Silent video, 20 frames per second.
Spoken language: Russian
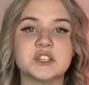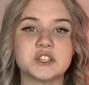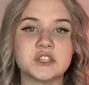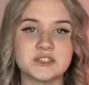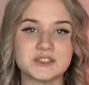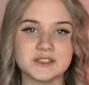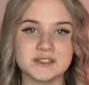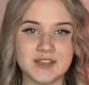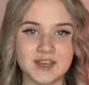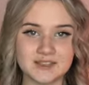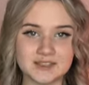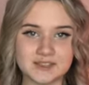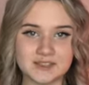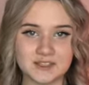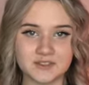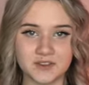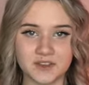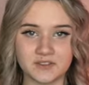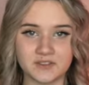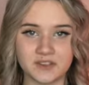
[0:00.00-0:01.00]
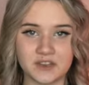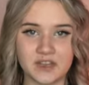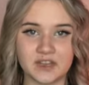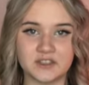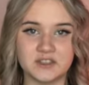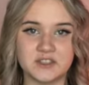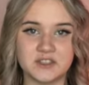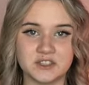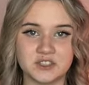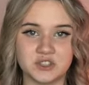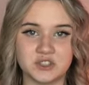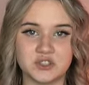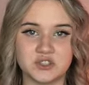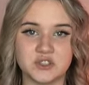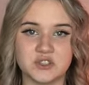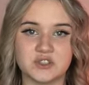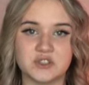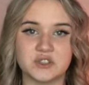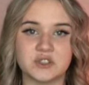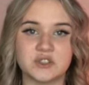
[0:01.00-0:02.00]
16 января
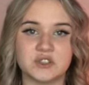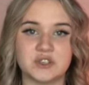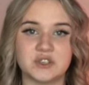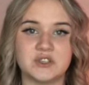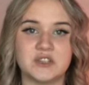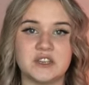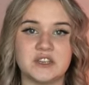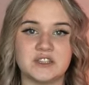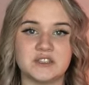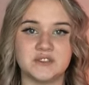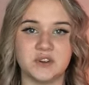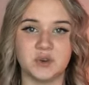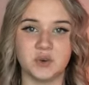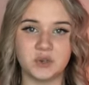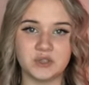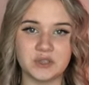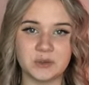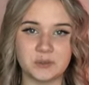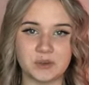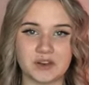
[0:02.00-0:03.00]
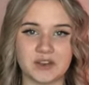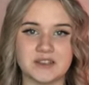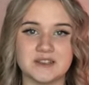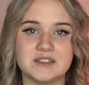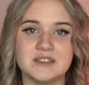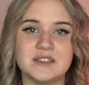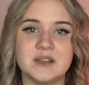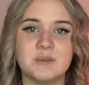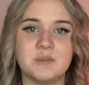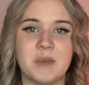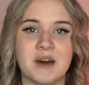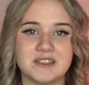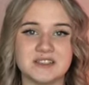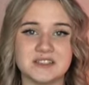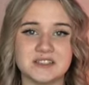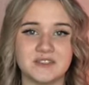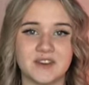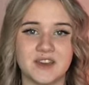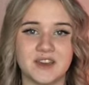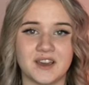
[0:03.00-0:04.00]
1943 года проходила
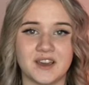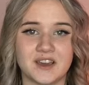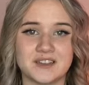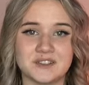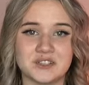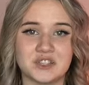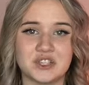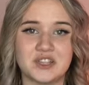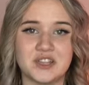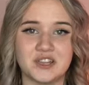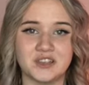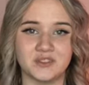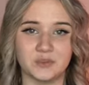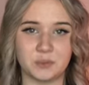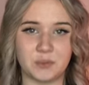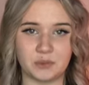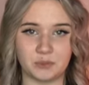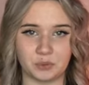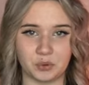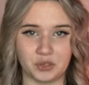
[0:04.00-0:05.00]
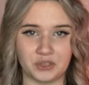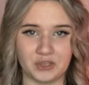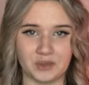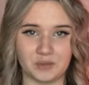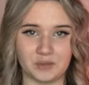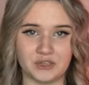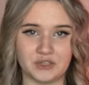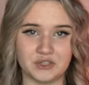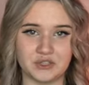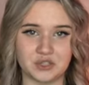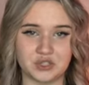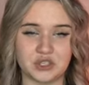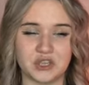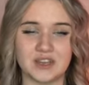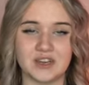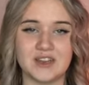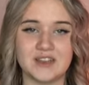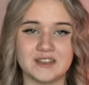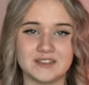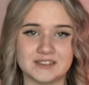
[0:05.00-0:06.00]
массовая казнь членов подпольной
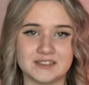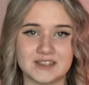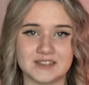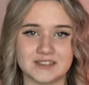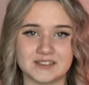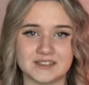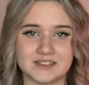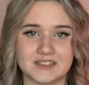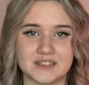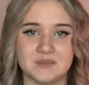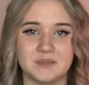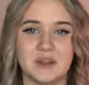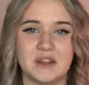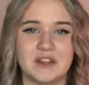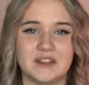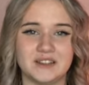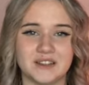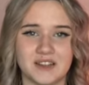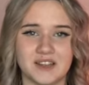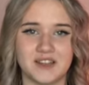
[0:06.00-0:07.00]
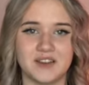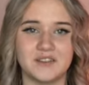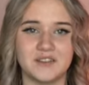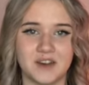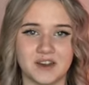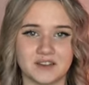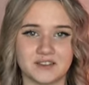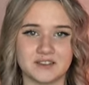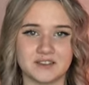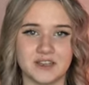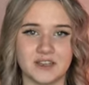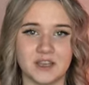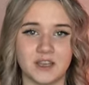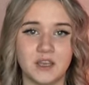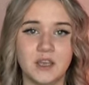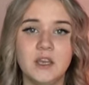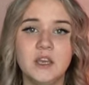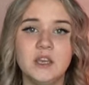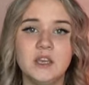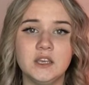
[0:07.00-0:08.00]
молодежной организации «Молодая
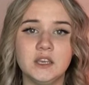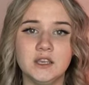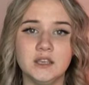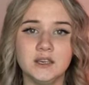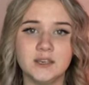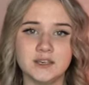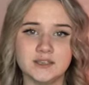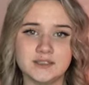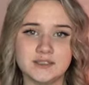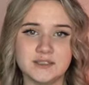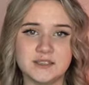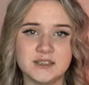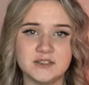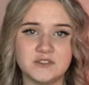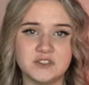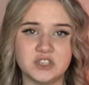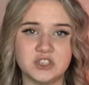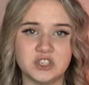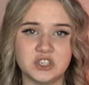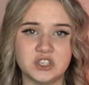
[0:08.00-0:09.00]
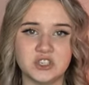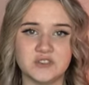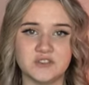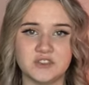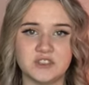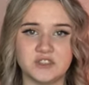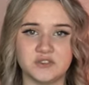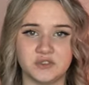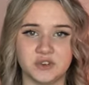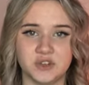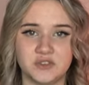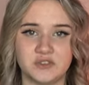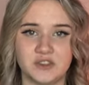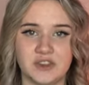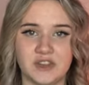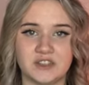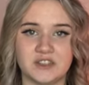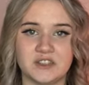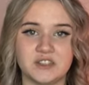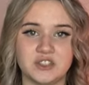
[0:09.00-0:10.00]
гвардия». Их казнили в течение всего
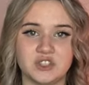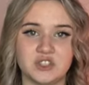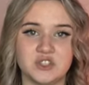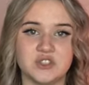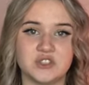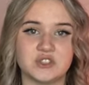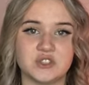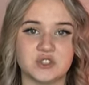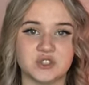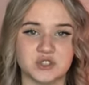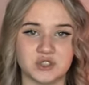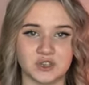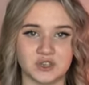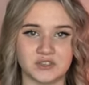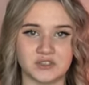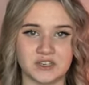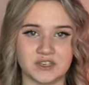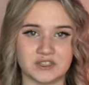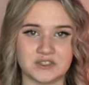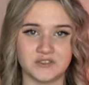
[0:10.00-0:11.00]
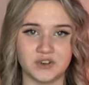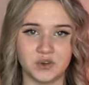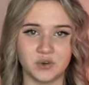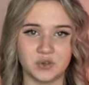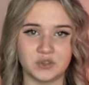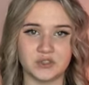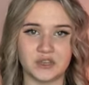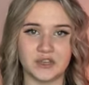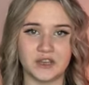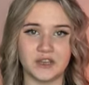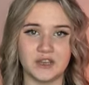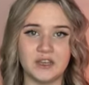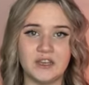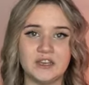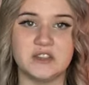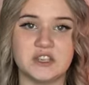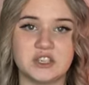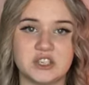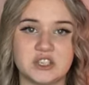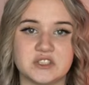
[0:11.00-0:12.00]
января 1943 года.
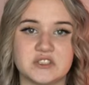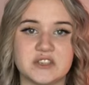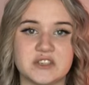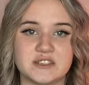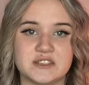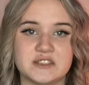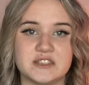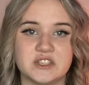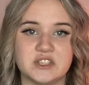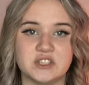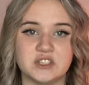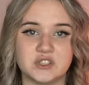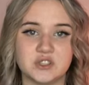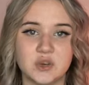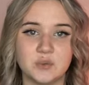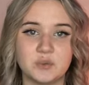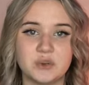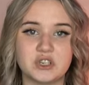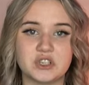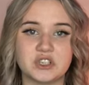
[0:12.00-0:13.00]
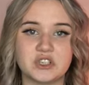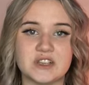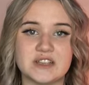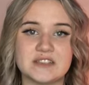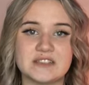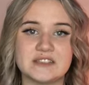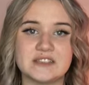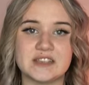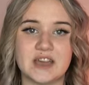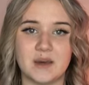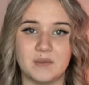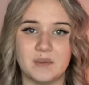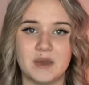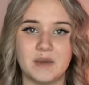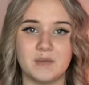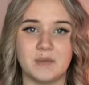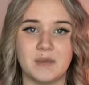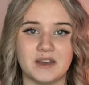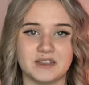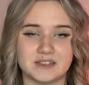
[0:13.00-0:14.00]
На 16 число пришлась
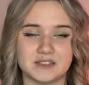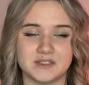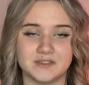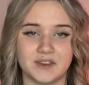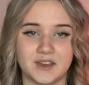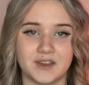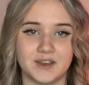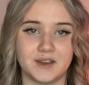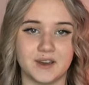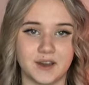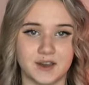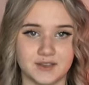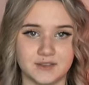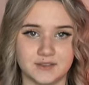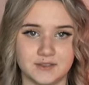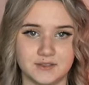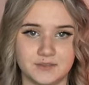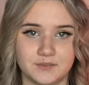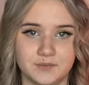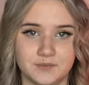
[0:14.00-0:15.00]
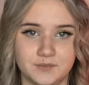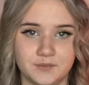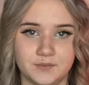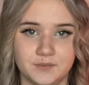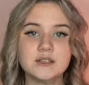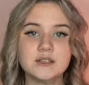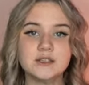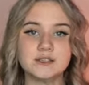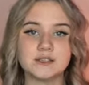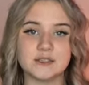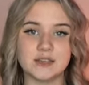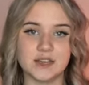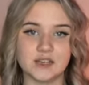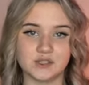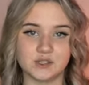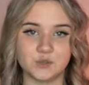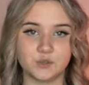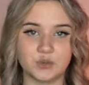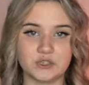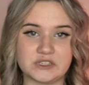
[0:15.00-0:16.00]
самая массовая казнь.
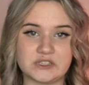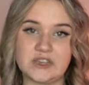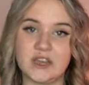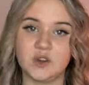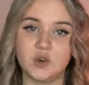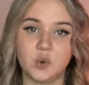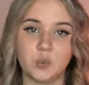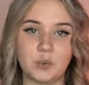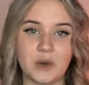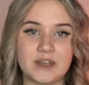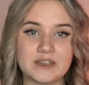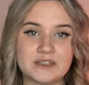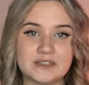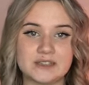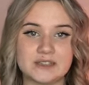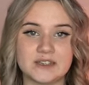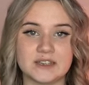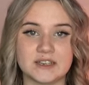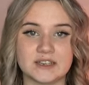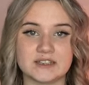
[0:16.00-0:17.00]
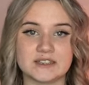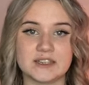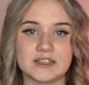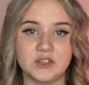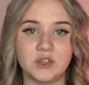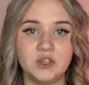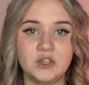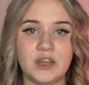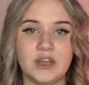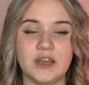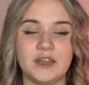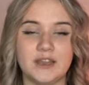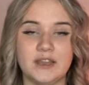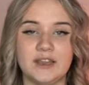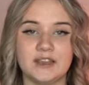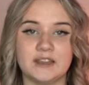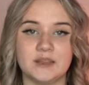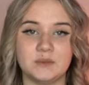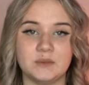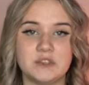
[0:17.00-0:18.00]
Сразу после оккупации Краснодона
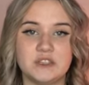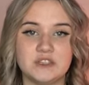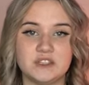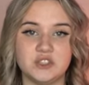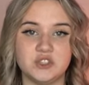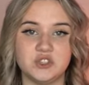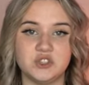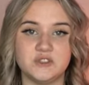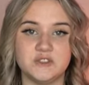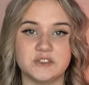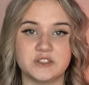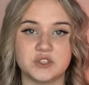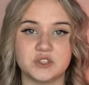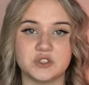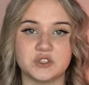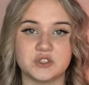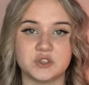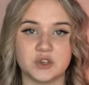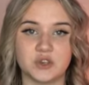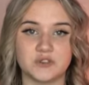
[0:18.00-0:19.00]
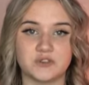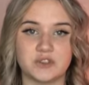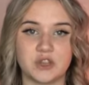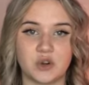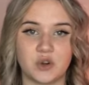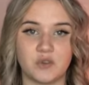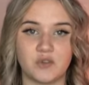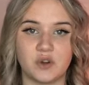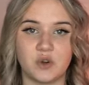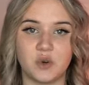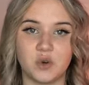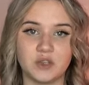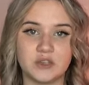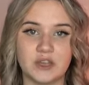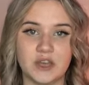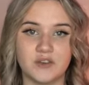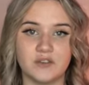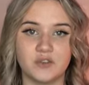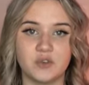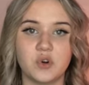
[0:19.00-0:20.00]
летом 1942
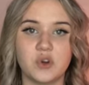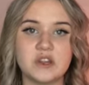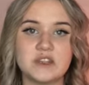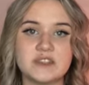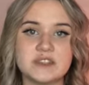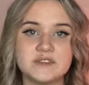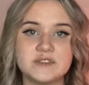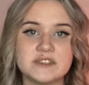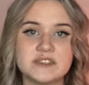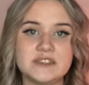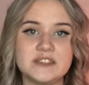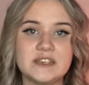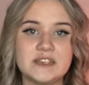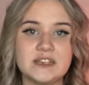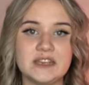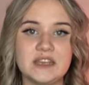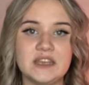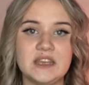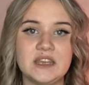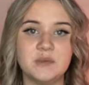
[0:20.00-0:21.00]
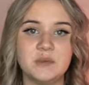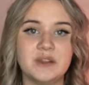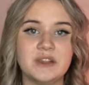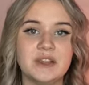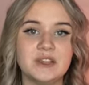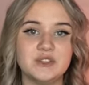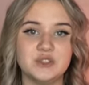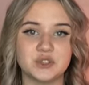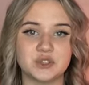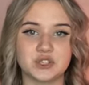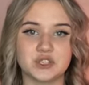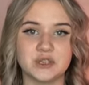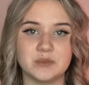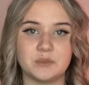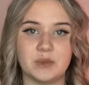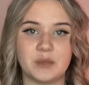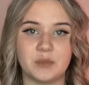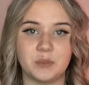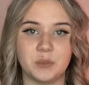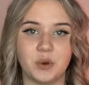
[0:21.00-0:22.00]
года в городе возникли и молодежные
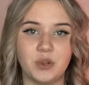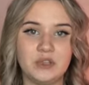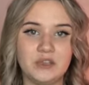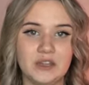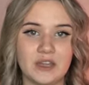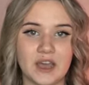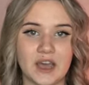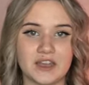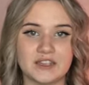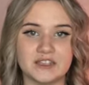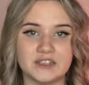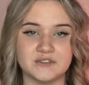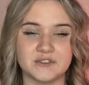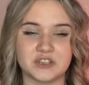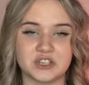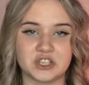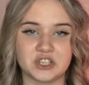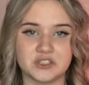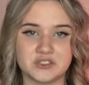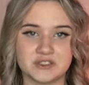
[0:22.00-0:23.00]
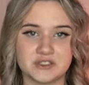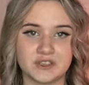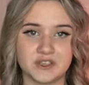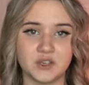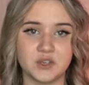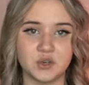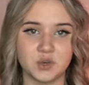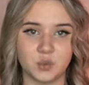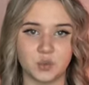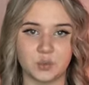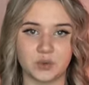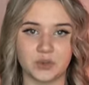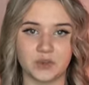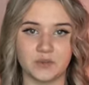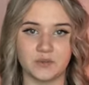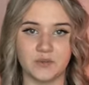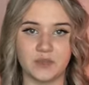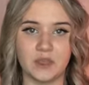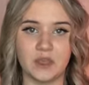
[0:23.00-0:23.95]
подпольные антифашистские группы.